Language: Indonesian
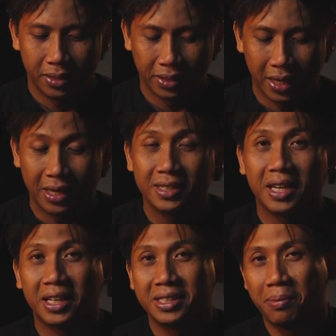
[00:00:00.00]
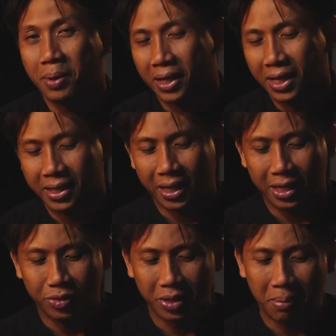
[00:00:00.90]
Oke, saya akan sampaikan
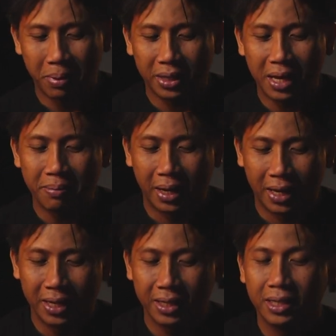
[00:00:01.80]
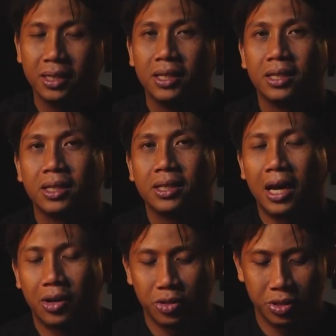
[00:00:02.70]
dan lanjut. Yang pertama,
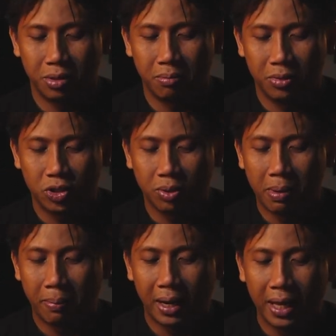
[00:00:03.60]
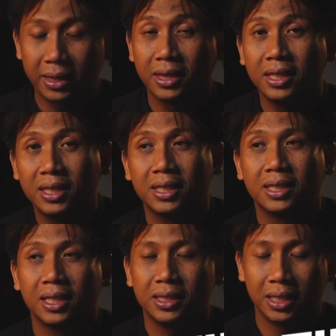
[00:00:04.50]
kita harus mencoba melatih
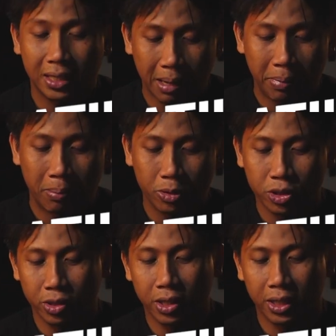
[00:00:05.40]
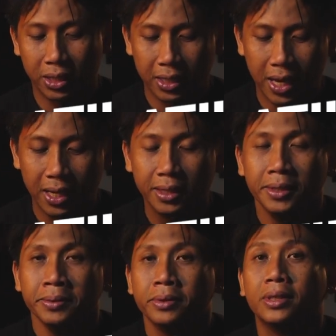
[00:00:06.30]
sikap emosional kita
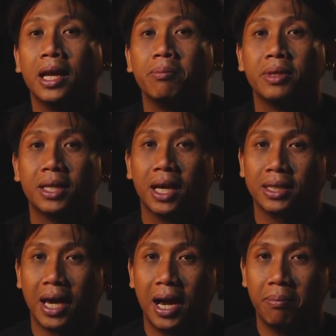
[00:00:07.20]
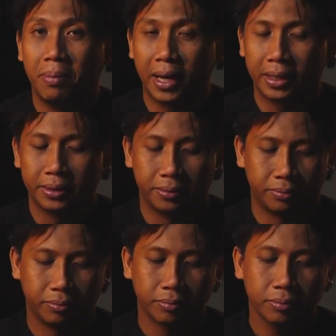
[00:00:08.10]
dalam tiga tahapan.
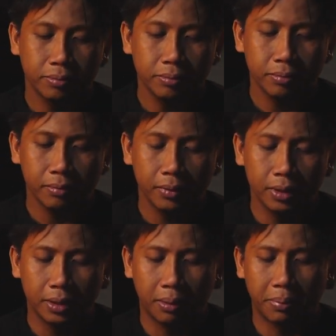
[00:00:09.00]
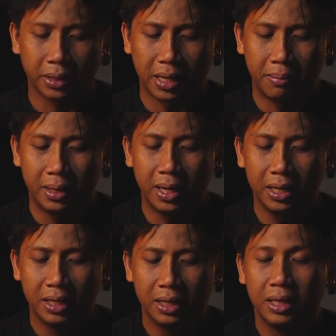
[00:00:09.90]
Yang
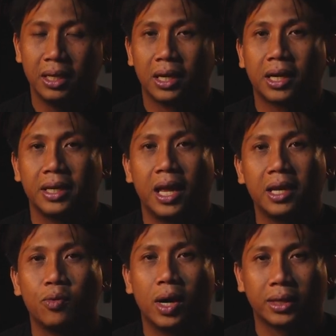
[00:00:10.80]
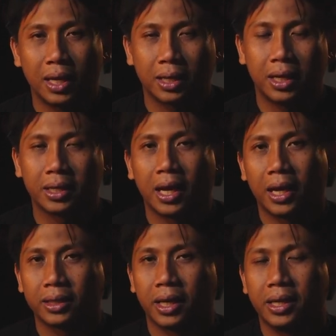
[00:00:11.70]
pertama, kenali watak dan
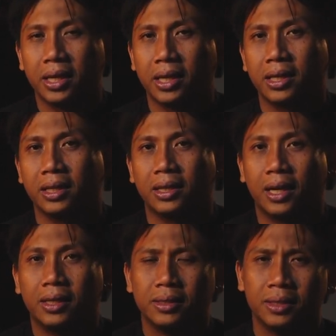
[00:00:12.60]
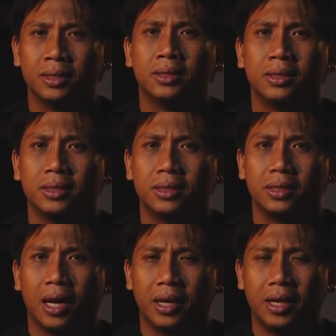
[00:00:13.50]
karakter diri kita.
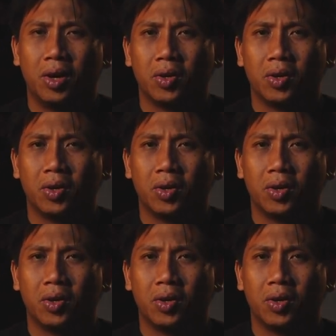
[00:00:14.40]
Ada